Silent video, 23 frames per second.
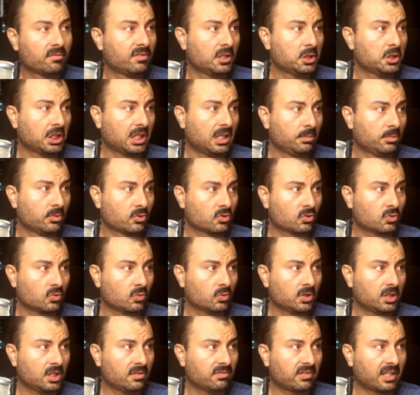Vejamos
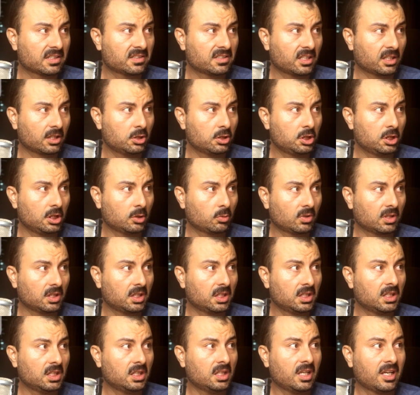o que vai ser dito
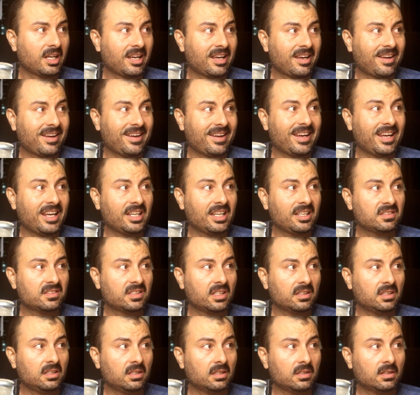aqui em
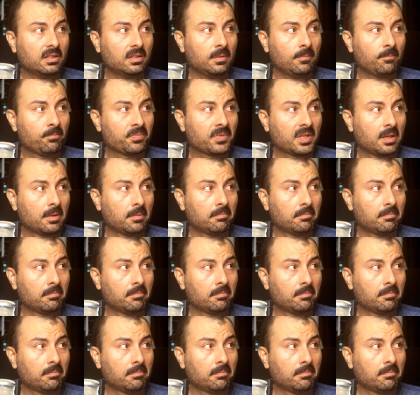seguida,